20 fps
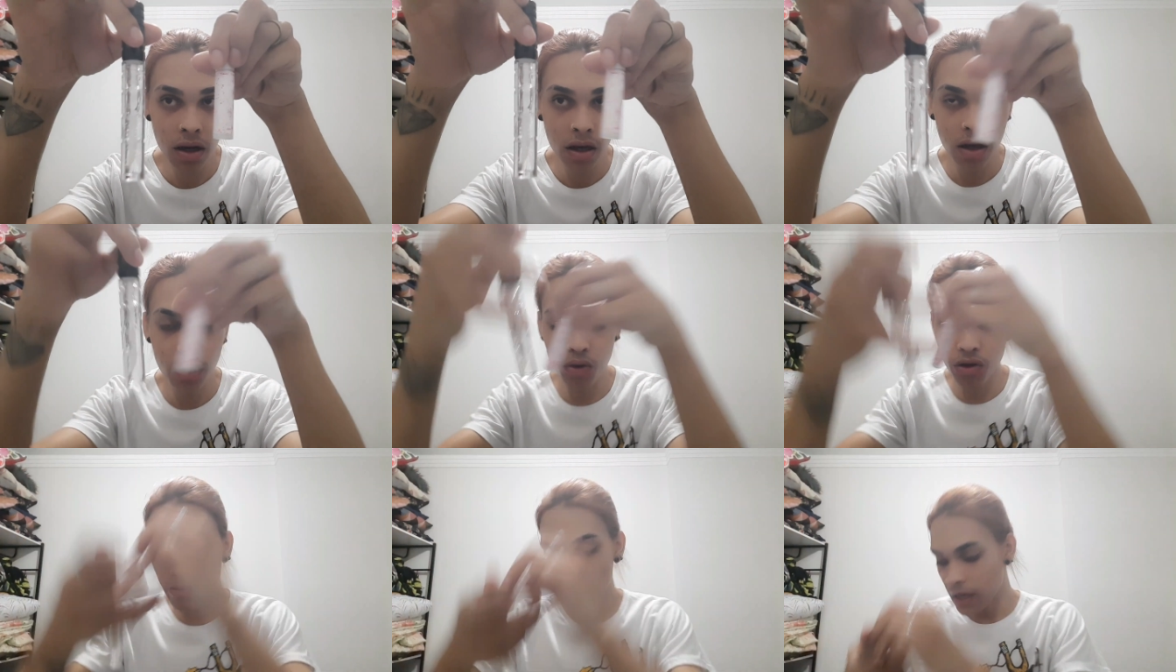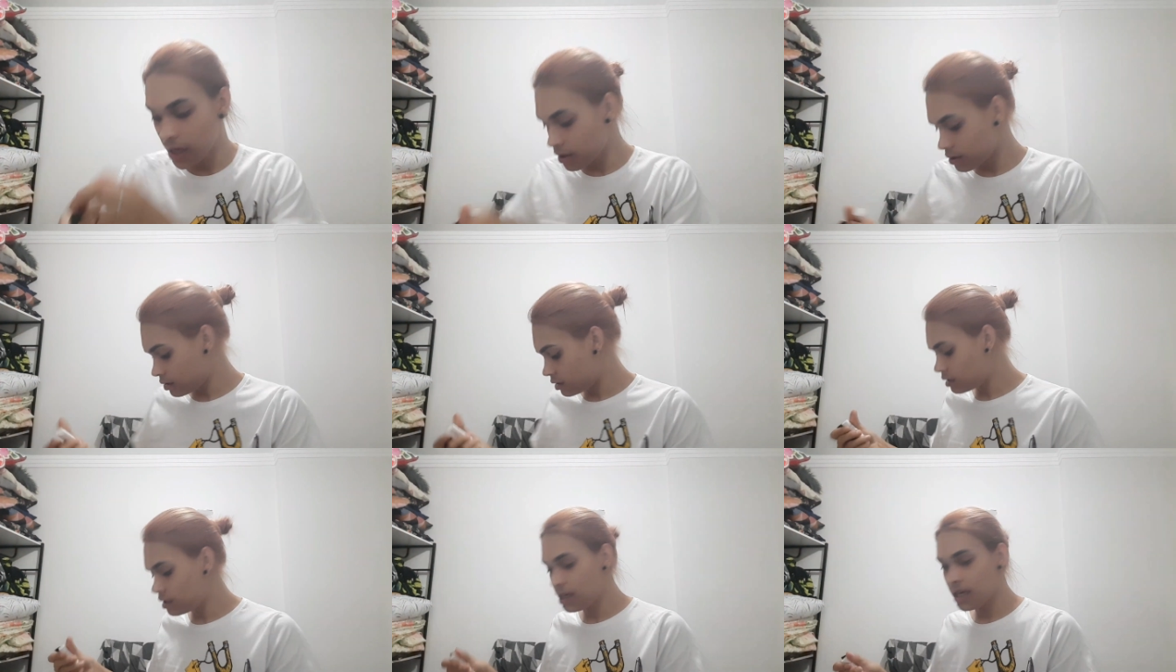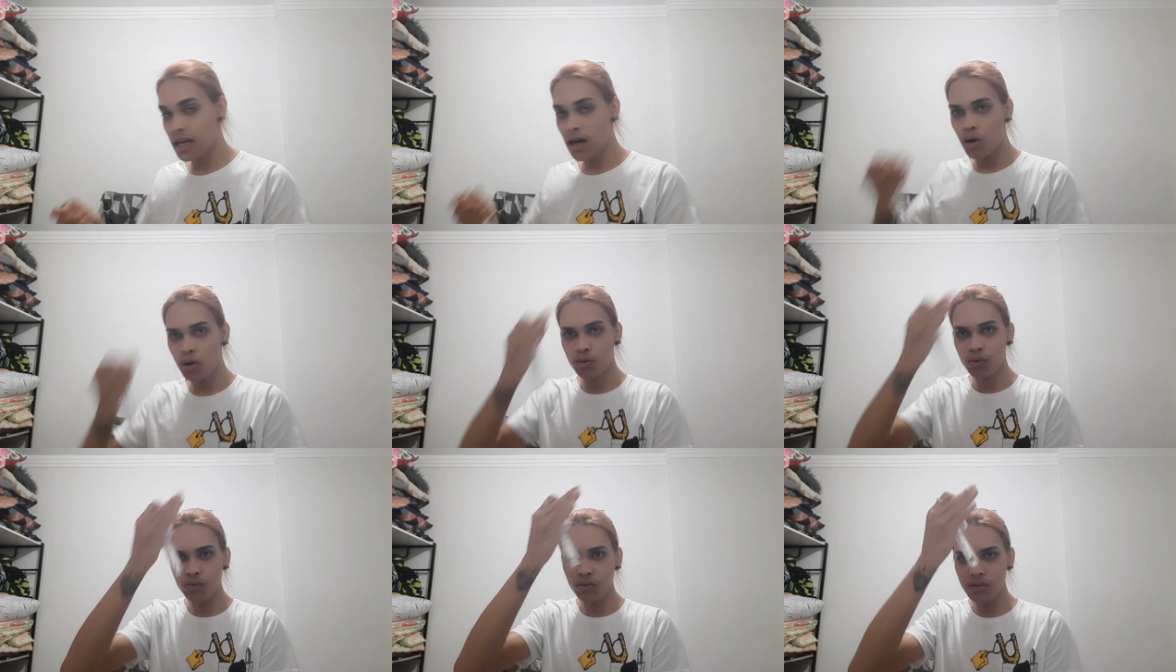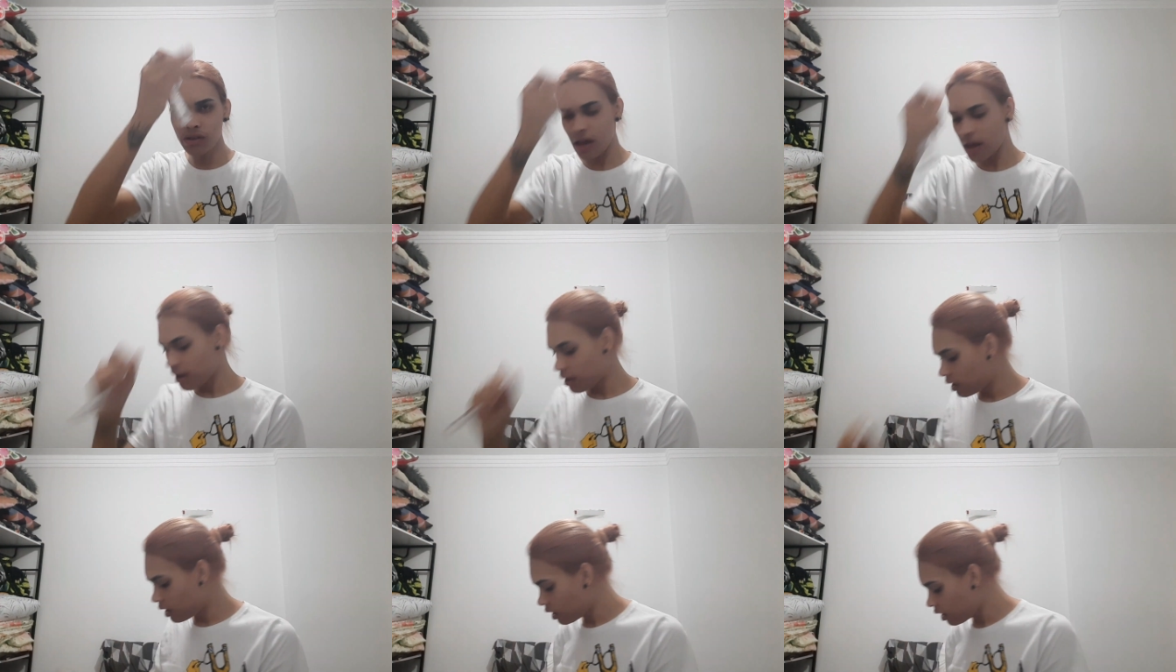e o de melancia. Eu não
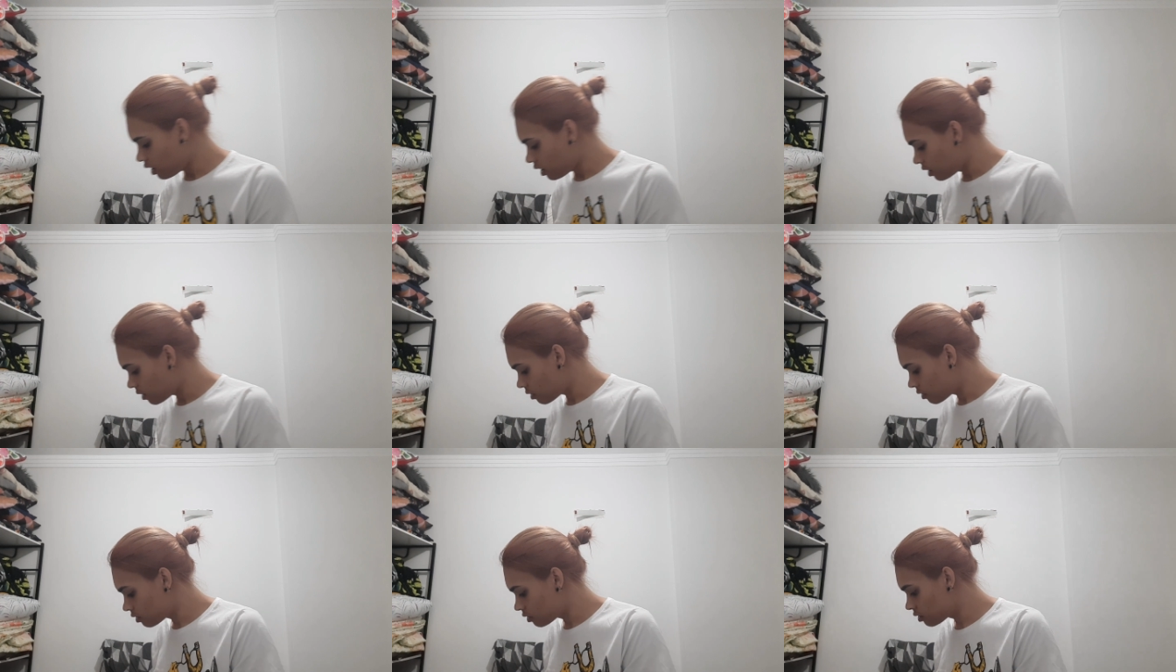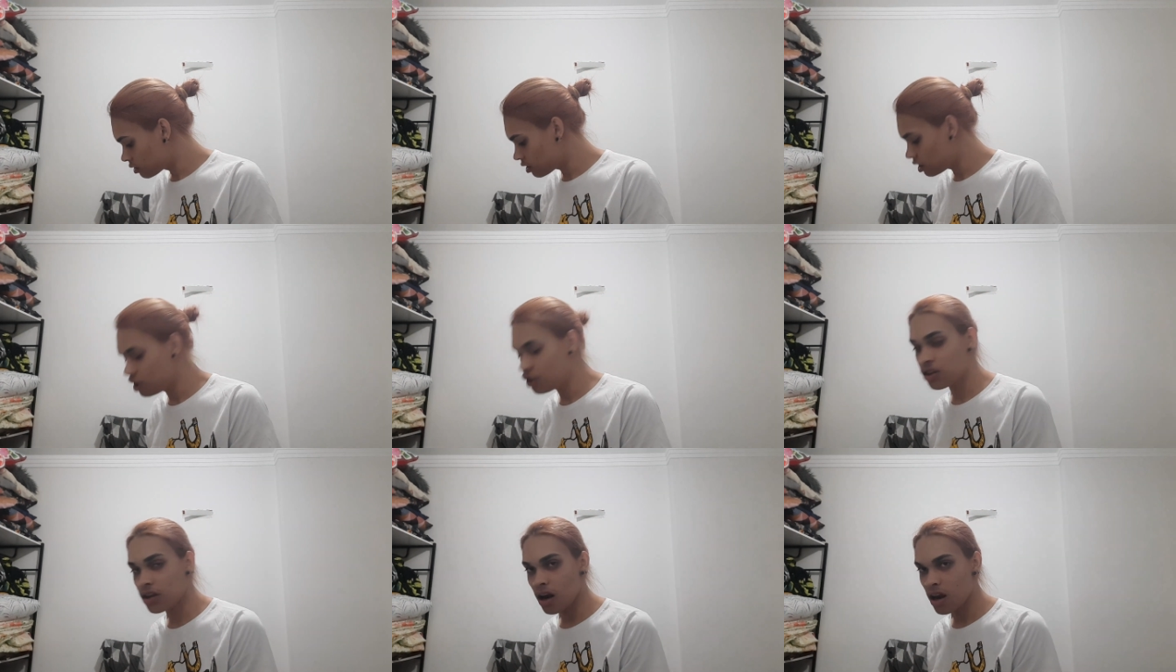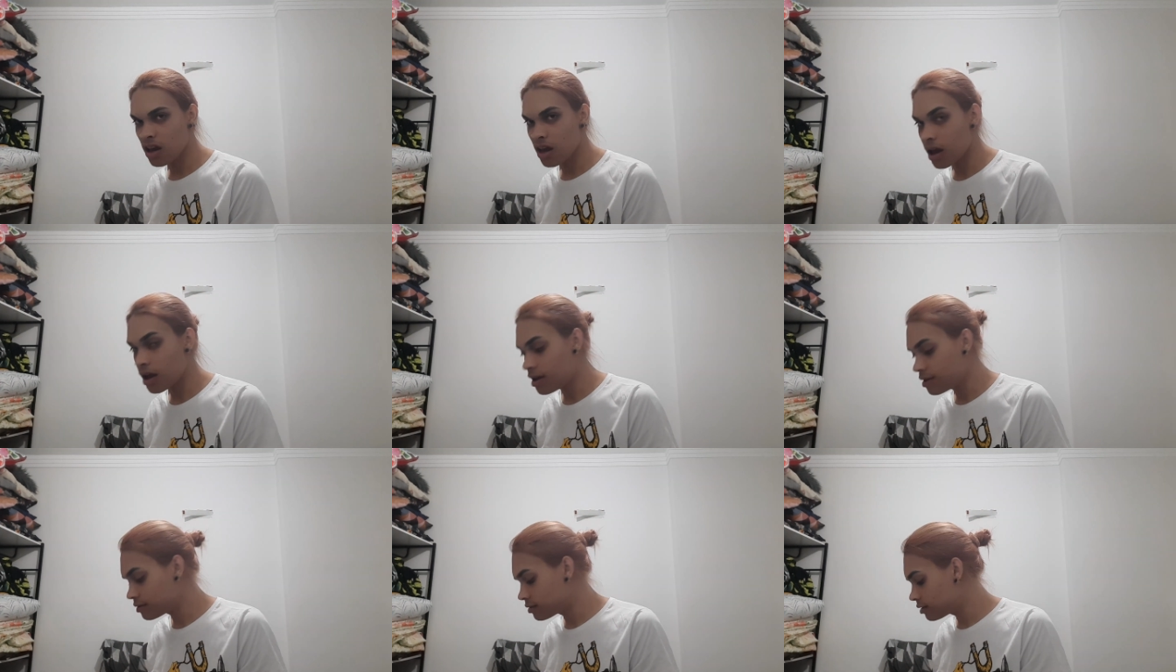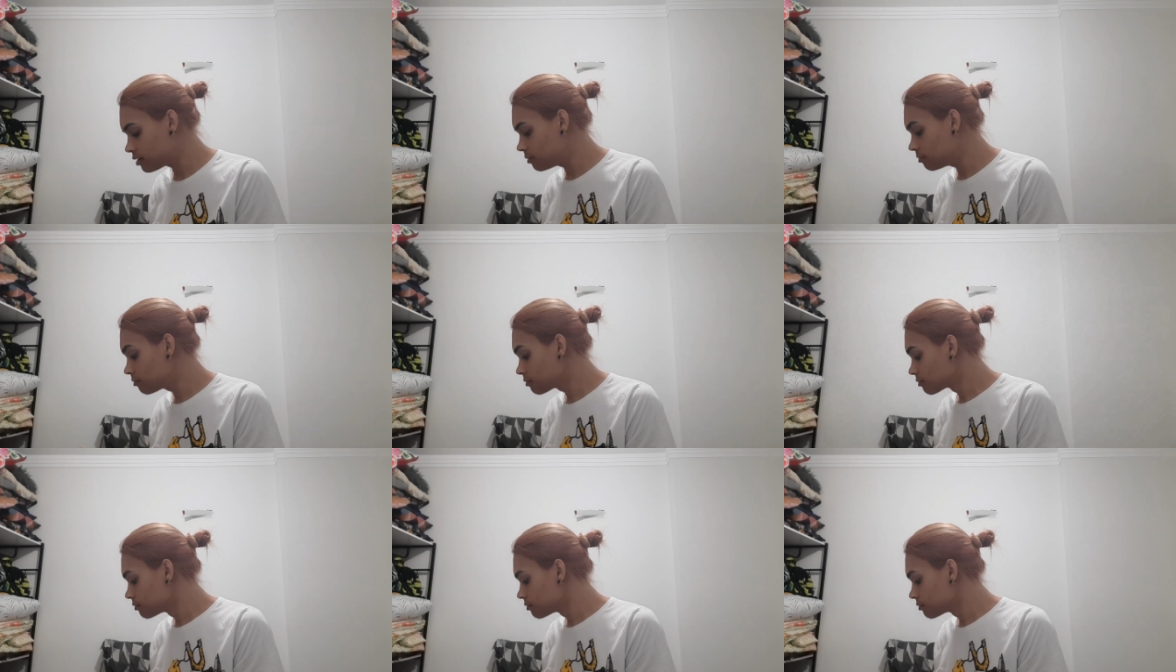sei que, que trem é esse.